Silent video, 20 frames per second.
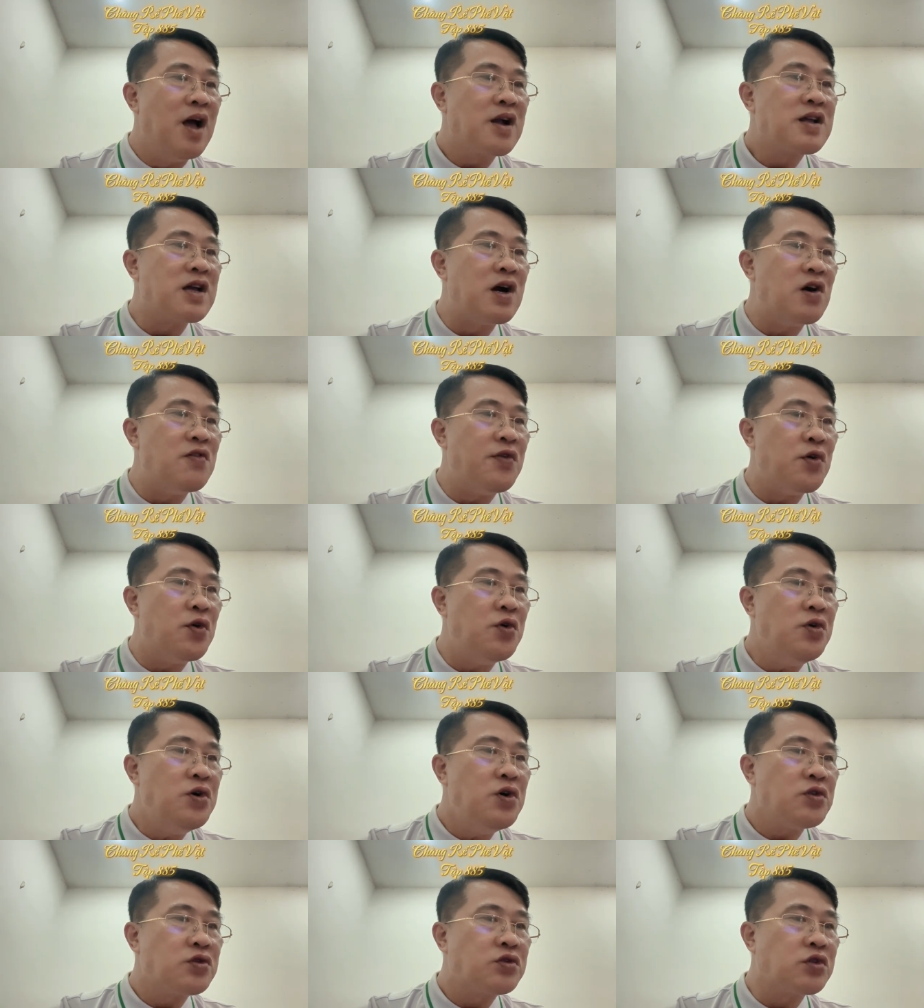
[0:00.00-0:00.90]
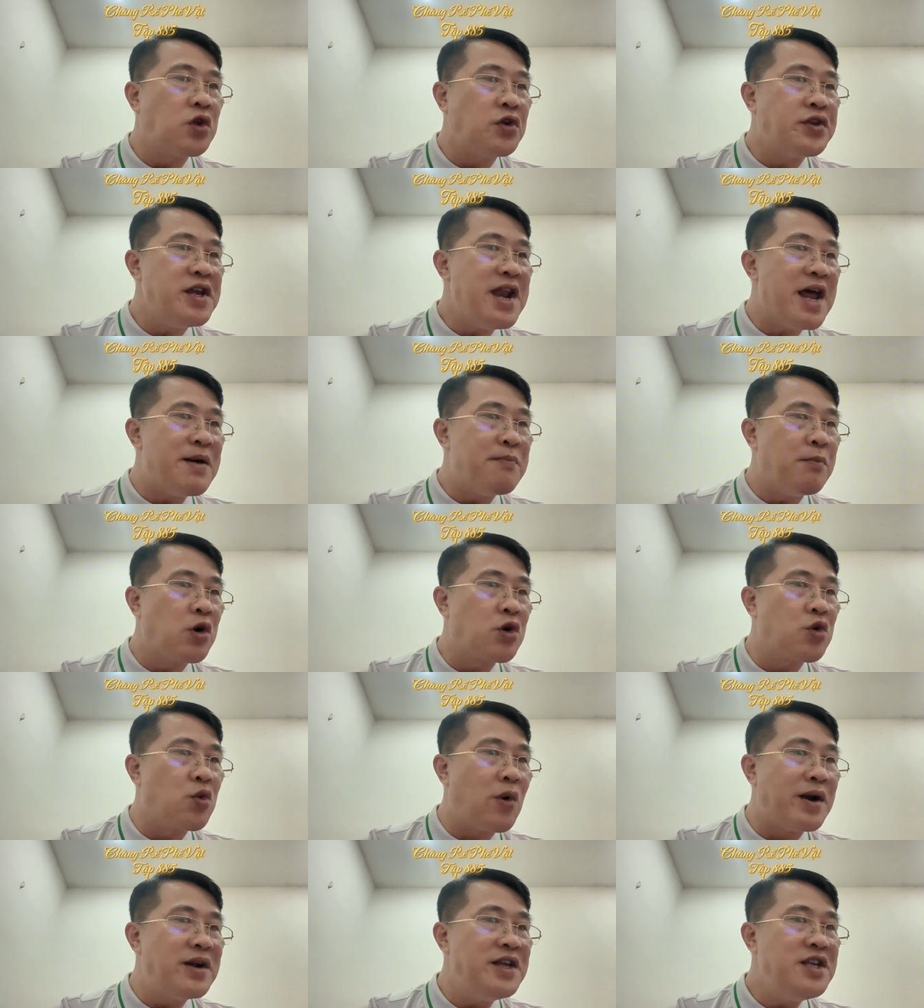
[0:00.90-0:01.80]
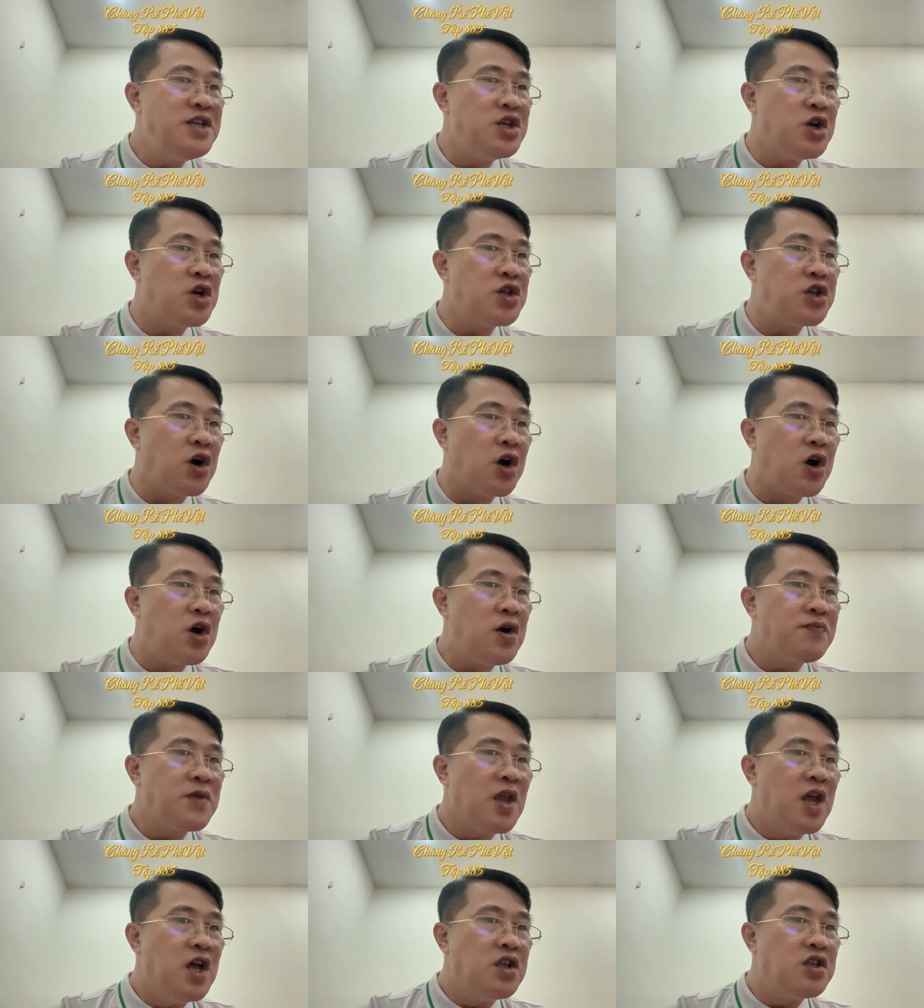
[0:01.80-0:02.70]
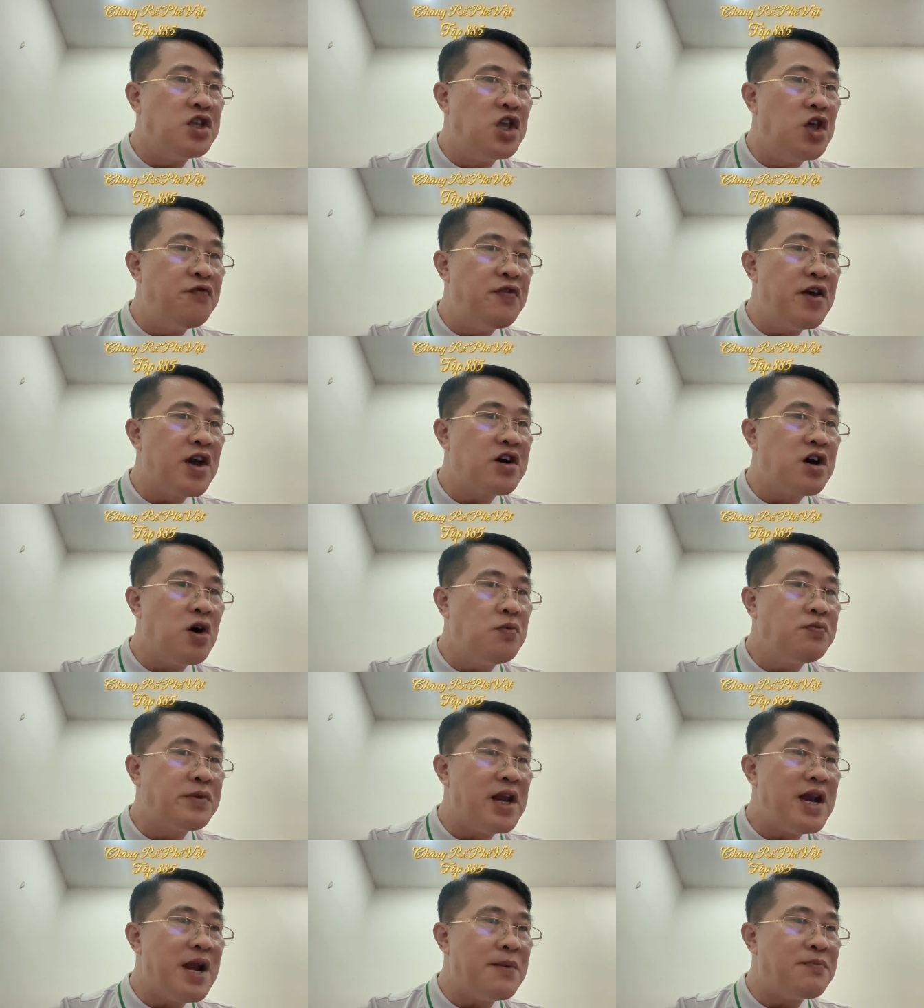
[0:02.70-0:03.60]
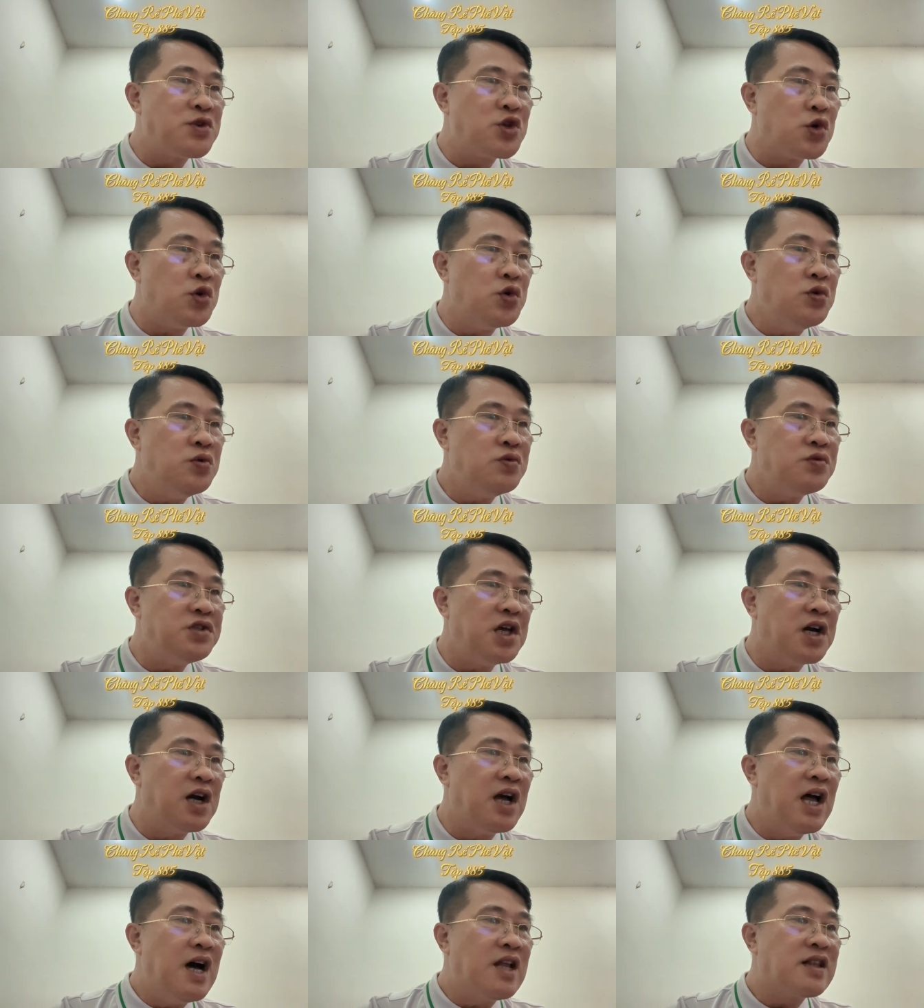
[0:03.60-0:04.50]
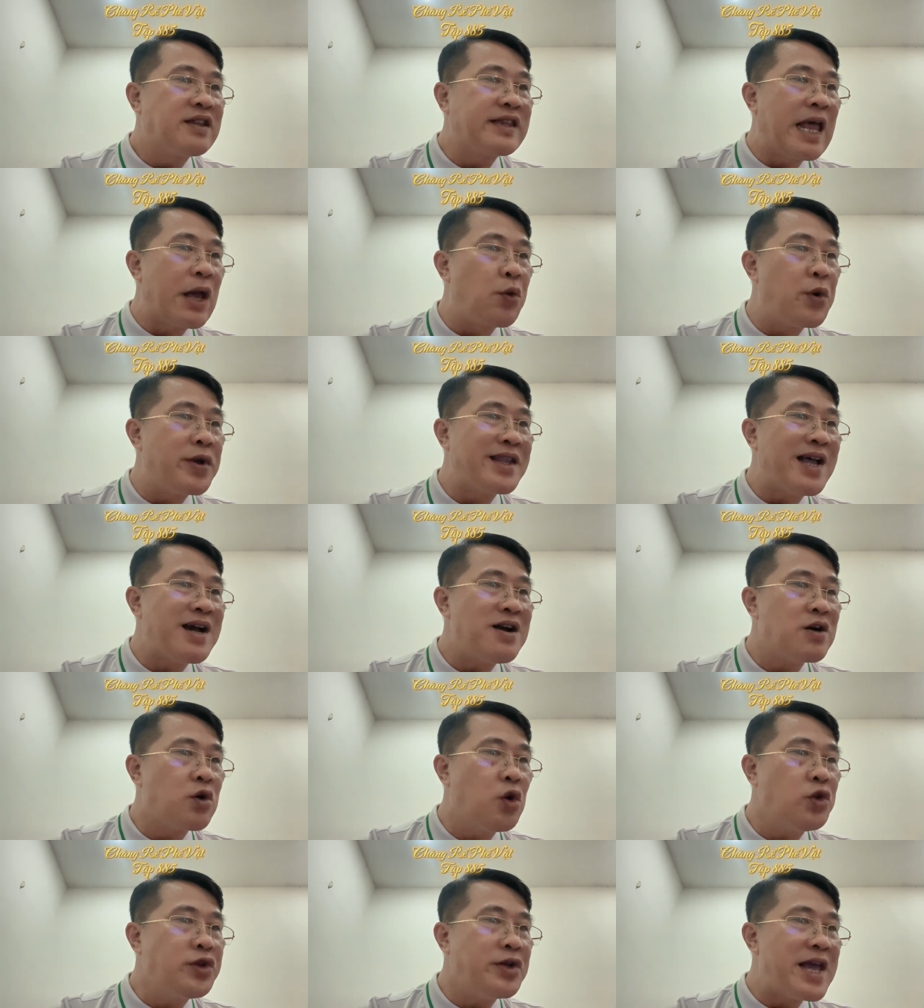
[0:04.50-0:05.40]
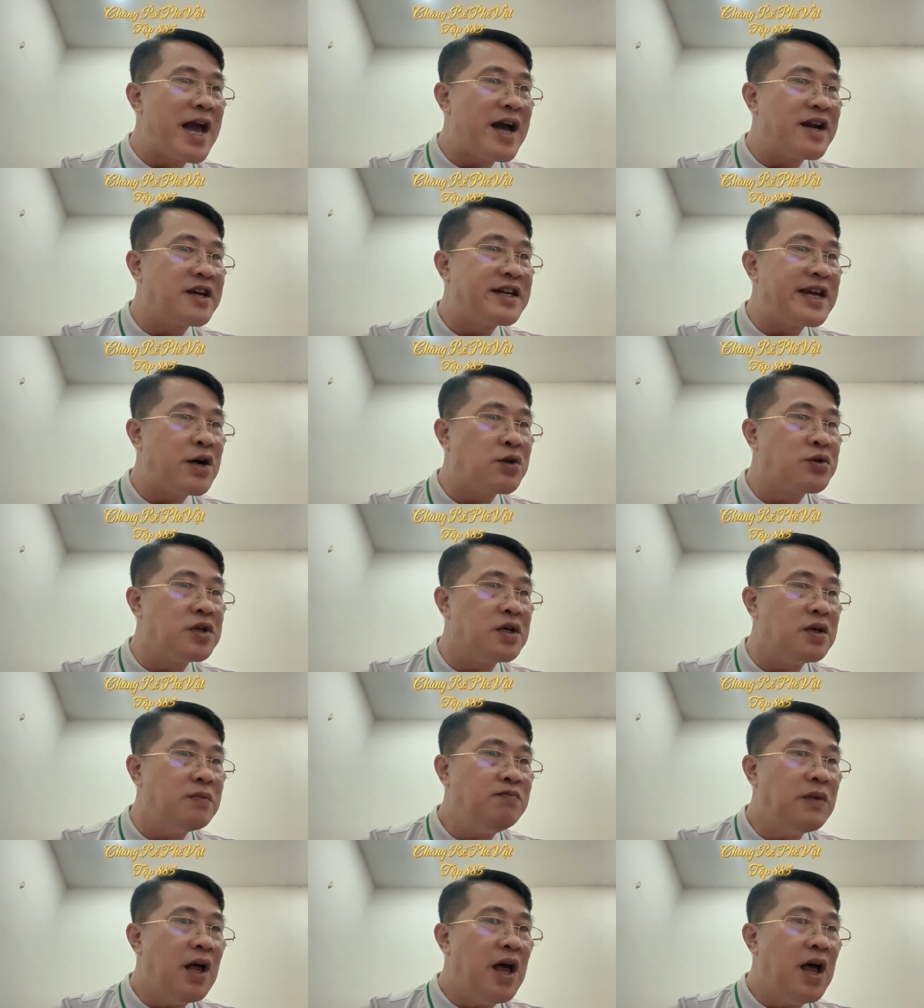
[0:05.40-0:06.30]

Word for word: Cầu Vũ có chỉ là một quản lý nhỏ nhỏ, nhiều việc không thể làm chủ nhưng theo quy tắc của tòa nhà treo thưởng